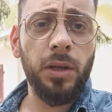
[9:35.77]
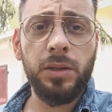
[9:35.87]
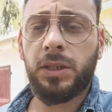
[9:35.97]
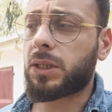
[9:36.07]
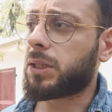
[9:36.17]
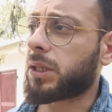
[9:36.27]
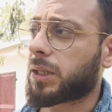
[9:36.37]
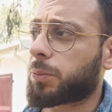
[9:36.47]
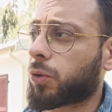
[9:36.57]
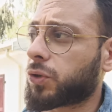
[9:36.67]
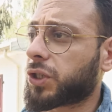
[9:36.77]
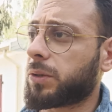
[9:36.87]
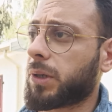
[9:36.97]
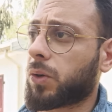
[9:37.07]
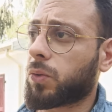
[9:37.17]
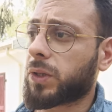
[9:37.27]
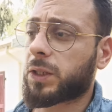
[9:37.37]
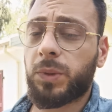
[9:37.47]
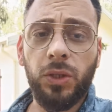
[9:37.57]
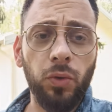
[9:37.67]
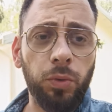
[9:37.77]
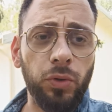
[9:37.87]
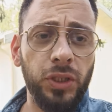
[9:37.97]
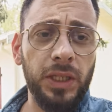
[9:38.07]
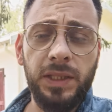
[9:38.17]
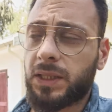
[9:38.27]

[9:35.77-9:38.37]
S'il y a des projets, ben, on explique nos projets.